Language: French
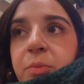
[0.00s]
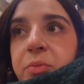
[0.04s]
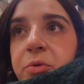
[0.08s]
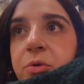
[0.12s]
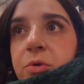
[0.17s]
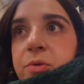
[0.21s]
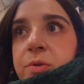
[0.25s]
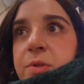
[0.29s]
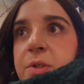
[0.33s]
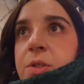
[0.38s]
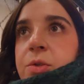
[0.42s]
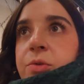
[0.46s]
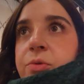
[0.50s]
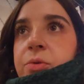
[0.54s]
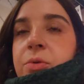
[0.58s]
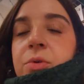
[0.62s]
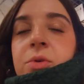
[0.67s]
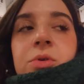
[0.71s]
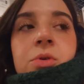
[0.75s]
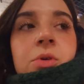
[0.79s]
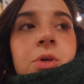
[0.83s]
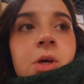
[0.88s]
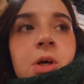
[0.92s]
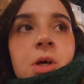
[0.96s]
prendre des
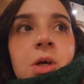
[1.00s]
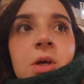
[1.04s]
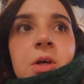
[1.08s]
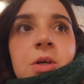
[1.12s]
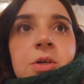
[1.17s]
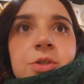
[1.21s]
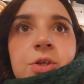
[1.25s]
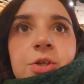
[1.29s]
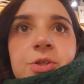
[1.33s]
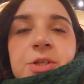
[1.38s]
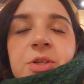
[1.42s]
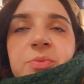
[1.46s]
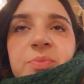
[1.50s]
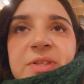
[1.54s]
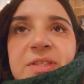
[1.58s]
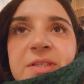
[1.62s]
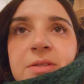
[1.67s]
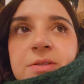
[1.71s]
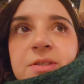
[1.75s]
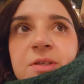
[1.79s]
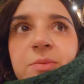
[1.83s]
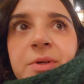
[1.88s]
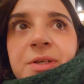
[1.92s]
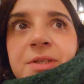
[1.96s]
trucs. Genre, je viens de passer
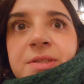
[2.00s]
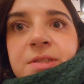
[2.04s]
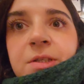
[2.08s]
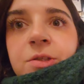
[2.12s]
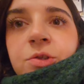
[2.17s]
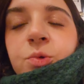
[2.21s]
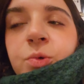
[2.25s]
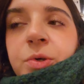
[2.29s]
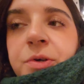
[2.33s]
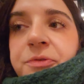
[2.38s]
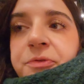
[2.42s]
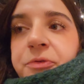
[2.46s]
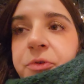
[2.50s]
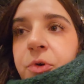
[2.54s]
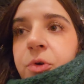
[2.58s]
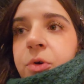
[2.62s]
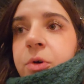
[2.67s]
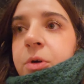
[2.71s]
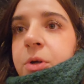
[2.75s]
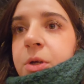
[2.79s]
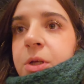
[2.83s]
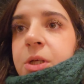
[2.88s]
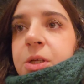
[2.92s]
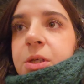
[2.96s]
dans un magasin de
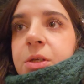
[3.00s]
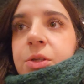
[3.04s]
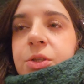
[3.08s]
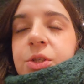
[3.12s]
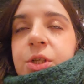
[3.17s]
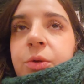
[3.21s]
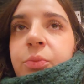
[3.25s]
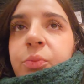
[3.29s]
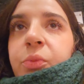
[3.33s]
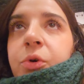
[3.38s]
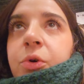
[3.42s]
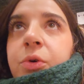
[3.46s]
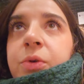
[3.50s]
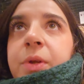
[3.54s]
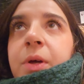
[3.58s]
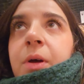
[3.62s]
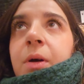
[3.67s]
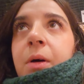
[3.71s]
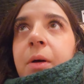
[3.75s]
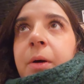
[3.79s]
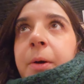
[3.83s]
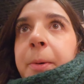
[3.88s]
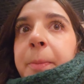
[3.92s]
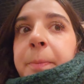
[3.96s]
coiffeur et je viens de prendre
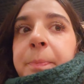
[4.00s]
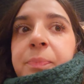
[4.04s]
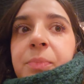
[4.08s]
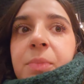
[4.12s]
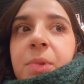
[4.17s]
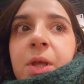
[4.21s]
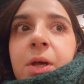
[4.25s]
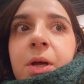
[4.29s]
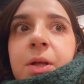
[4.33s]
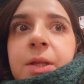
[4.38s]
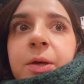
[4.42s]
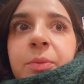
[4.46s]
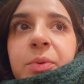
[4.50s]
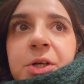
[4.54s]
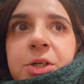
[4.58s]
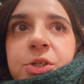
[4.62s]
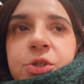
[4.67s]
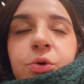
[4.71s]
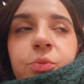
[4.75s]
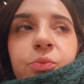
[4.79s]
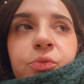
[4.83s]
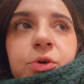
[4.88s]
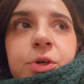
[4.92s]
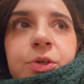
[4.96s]
un,
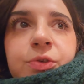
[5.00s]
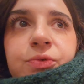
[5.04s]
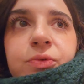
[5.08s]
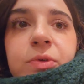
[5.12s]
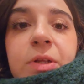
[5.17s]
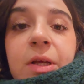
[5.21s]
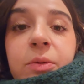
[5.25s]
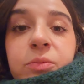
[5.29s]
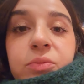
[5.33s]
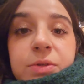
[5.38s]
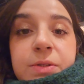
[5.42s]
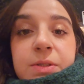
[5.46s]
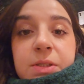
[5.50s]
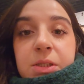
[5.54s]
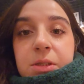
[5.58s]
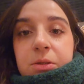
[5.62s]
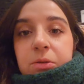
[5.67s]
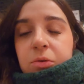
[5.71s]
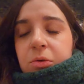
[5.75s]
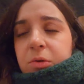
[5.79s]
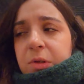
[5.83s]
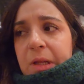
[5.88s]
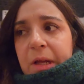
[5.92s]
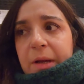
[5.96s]
après-shampoing et tout de la boutique
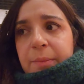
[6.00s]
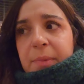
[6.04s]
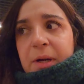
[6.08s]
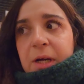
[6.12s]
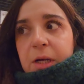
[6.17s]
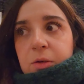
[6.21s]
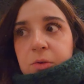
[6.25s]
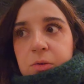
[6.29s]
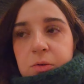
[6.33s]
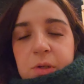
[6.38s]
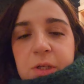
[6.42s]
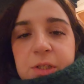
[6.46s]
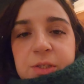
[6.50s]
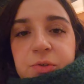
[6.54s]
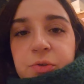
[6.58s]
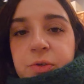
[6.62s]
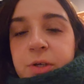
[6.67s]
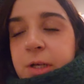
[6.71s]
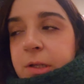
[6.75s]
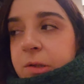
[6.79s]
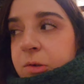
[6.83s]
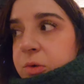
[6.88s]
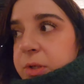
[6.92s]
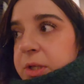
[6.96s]
euh, de la marque euh, Les
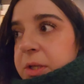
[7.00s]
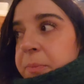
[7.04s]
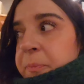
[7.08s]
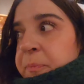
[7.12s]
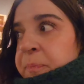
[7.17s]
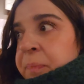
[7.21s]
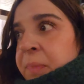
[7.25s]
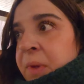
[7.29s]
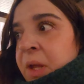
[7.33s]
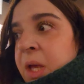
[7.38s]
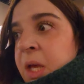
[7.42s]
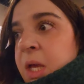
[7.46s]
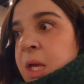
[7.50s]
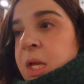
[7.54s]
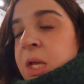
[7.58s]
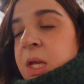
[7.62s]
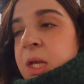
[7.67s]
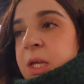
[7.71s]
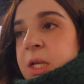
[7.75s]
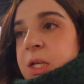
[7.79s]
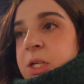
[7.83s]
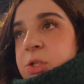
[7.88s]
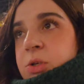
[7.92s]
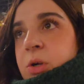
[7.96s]
Secrets de Loli.
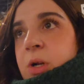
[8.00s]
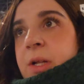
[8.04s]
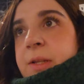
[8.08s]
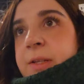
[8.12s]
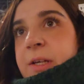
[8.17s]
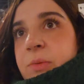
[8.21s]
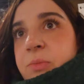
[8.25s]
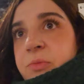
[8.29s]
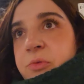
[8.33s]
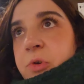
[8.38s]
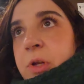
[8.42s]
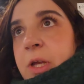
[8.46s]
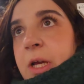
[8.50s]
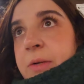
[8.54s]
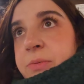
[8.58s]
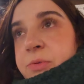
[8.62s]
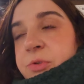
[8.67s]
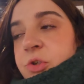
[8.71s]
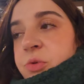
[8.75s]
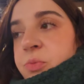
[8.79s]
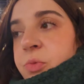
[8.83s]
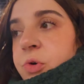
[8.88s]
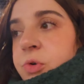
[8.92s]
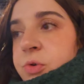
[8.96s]
Et genre la dame voulait
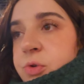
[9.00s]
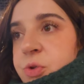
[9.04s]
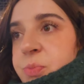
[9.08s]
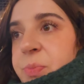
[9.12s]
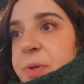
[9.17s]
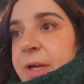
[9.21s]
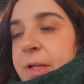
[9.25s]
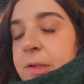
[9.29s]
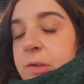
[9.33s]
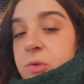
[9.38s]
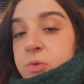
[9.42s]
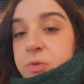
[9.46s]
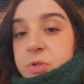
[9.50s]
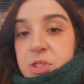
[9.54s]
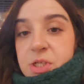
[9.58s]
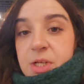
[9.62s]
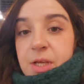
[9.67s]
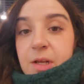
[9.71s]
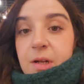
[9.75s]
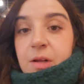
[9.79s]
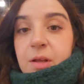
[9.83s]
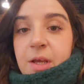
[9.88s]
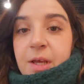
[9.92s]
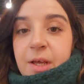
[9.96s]
absolument que je prenne le
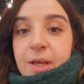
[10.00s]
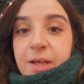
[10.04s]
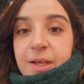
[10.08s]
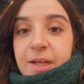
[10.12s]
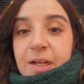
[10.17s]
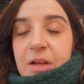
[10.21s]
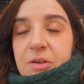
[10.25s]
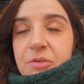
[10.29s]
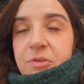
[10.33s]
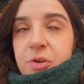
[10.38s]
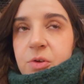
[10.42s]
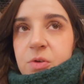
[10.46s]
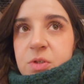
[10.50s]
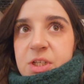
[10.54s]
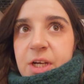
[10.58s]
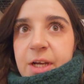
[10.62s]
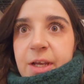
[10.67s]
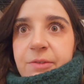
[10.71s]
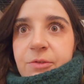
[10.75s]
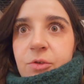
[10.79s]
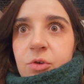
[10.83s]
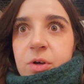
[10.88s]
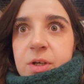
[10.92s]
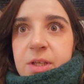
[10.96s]
gel. Il a fallu que
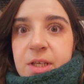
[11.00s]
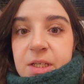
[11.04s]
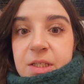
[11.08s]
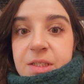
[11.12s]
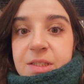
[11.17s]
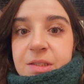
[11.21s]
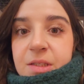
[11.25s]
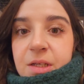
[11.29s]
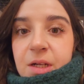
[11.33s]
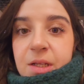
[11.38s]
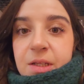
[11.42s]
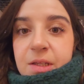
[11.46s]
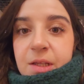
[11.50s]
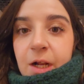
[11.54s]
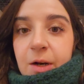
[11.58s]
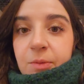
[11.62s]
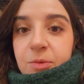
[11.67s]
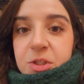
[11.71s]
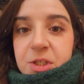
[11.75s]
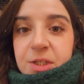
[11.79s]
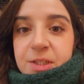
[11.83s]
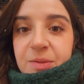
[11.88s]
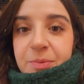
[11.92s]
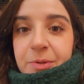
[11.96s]
j'arrive en caisse. Littéralement,
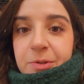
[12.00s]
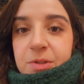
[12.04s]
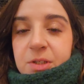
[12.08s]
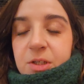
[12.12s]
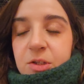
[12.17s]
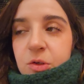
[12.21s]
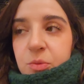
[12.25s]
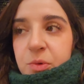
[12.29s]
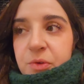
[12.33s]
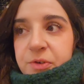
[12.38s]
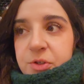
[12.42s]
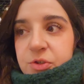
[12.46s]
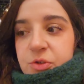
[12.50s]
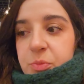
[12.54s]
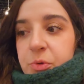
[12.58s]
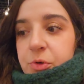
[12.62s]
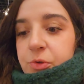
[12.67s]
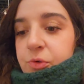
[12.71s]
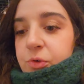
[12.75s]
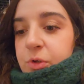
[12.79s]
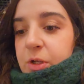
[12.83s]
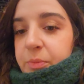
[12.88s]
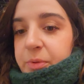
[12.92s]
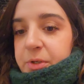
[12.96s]
j'arrêtais pas de lui dire non mais en fait je vais
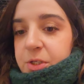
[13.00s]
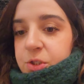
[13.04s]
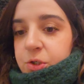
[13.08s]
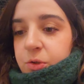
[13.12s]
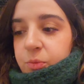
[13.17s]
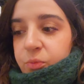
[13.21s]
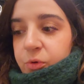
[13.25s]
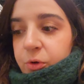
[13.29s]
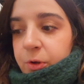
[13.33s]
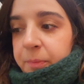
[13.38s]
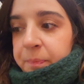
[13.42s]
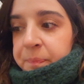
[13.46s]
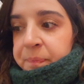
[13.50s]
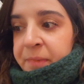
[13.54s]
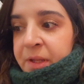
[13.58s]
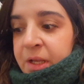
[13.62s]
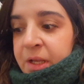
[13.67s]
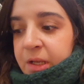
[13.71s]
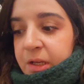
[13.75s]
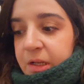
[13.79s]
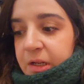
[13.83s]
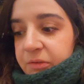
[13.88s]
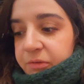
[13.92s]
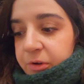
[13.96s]
prendre que l'après-shampoing.
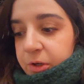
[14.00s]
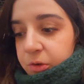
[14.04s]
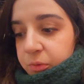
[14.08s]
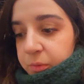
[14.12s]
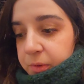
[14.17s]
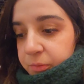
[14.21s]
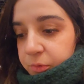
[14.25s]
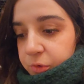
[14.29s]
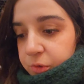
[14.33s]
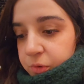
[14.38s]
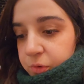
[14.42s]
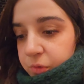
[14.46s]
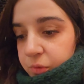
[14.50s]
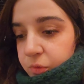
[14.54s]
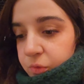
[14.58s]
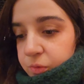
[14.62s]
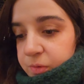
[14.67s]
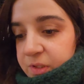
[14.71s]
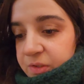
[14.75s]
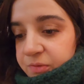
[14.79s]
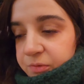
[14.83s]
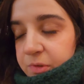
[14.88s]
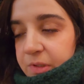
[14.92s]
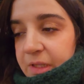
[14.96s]
Il a fallu vraiment qu'au
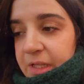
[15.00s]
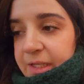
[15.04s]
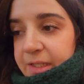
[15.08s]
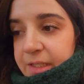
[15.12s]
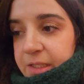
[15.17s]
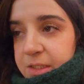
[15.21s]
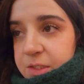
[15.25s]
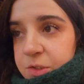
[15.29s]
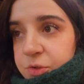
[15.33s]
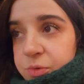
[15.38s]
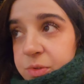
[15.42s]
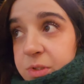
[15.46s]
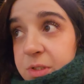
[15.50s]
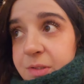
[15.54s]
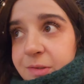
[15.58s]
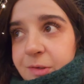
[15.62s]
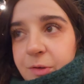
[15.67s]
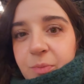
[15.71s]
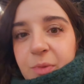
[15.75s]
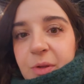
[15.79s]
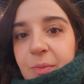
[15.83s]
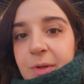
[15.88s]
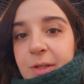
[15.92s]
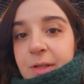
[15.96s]
niveau de la caisse, je lui dise non
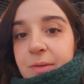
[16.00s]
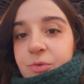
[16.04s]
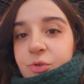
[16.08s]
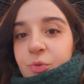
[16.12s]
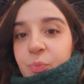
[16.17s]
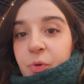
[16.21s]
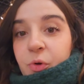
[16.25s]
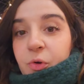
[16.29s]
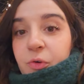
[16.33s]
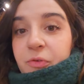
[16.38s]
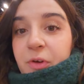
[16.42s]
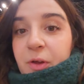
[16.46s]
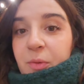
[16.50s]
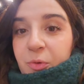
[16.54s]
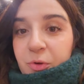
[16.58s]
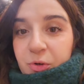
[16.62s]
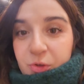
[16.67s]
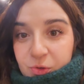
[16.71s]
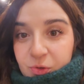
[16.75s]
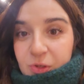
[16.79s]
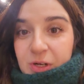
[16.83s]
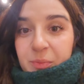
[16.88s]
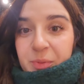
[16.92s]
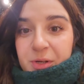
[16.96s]
mais madame, je prends vraiment
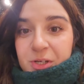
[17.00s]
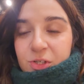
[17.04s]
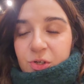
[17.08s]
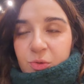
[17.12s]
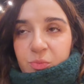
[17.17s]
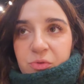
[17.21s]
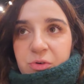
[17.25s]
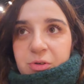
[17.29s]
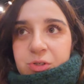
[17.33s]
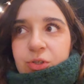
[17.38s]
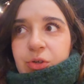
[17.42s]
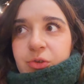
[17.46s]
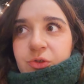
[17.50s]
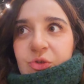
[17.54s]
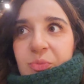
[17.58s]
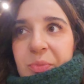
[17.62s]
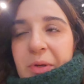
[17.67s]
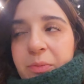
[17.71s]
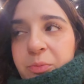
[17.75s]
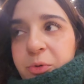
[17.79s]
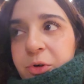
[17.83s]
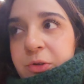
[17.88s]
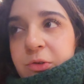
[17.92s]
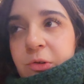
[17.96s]
que l'après-shampoing. Genre je vais
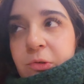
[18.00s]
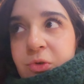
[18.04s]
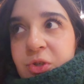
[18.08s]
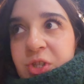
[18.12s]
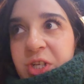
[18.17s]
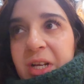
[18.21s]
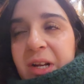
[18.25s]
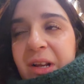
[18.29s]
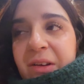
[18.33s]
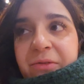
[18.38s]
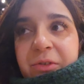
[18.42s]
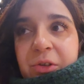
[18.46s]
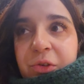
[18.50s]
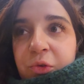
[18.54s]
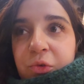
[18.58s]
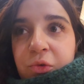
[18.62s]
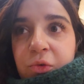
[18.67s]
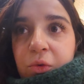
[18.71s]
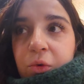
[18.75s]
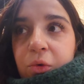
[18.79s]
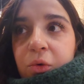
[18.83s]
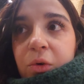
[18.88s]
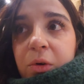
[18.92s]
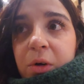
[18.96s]
pas prendre le gel à 22
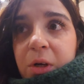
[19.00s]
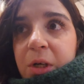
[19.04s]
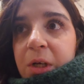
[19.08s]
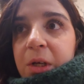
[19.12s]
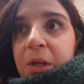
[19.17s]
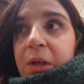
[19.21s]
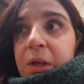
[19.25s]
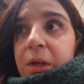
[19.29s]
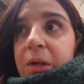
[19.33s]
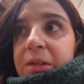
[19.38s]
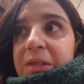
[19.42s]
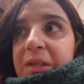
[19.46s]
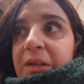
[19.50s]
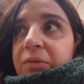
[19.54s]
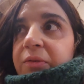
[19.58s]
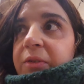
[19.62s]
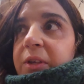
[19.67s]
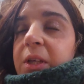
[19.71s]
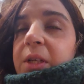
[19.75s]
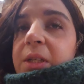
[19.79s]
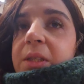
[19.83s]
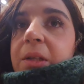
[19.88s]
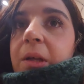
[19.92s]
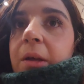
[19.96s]
euros. Ça
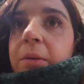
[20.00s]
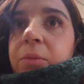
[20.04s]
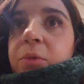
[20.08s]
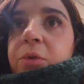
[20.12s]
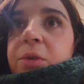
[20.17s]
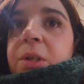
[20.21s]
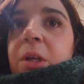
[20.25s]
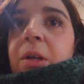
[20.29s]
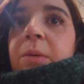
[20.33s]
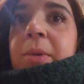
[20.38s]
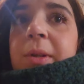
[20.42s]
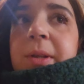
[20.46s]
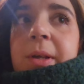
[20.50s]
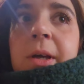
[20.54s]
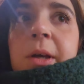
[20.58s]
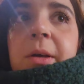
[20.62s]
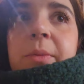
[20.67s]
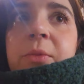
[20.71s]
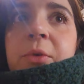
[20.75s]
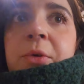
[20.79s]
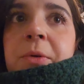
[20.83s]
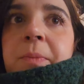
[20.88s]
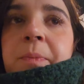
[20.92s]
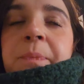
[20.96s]
fait extrêmement cher
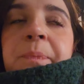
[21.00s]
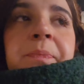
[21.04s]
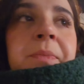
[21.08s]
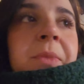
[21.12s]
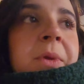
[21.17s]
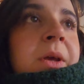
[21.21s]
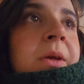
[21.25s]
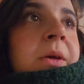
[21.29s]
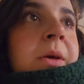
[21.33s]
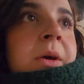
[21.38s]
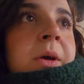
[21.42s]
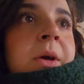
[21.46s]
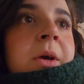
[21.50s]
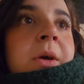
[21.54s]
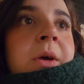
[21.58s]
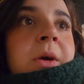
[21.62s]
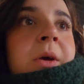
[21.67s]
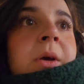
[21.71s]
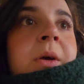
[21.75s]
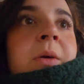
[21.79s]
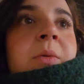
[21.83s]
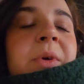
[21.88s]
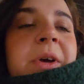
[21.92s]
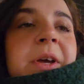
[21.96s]
madame.
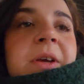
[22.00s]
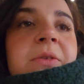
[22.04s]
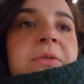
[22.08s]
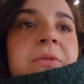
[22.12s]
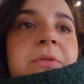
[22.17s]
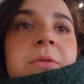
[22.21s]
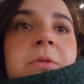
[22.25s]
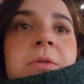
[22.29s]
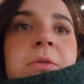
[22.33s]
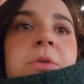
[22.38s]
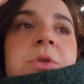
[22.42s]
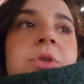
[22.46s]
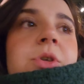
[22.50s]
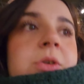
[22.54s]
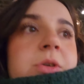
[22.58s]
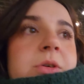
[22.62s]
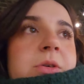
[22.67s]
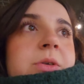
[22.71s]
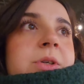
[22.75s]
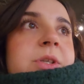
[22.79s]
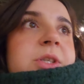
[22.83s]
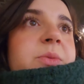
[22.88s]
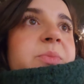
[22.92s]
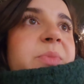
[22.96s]
Bref, euh, genre
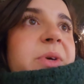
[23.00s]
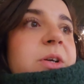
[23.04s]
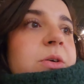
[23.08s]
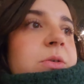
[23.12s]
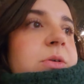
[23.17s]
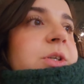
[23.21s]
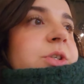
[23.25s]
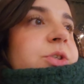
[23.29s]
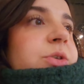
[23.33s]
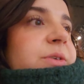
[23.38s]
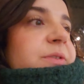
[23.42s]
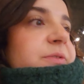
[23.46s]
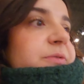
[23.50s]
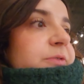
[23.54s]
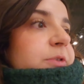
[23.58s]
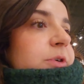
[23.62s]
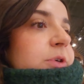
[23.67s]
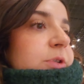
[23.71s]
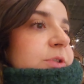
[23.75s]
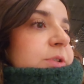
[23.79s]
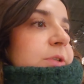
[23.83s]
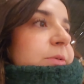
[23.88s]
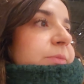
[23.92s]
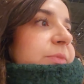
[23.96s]
j'aime pas quand les gens ils
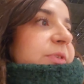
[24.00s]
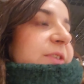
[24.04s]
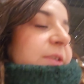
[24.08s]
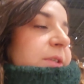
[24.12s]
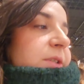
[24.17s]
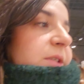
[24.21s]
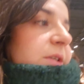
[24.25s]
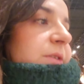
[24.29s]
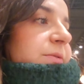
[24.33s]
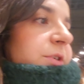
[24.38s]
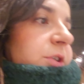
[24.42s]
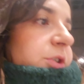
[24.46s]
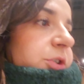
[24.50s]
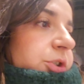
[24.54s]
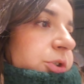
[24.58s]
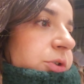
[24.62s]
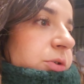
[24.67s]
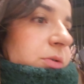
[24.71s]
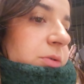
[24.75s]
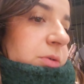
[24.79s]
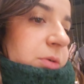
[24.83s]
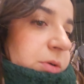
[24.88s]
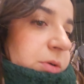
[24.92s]
forcent comme ça, ça devient chiant.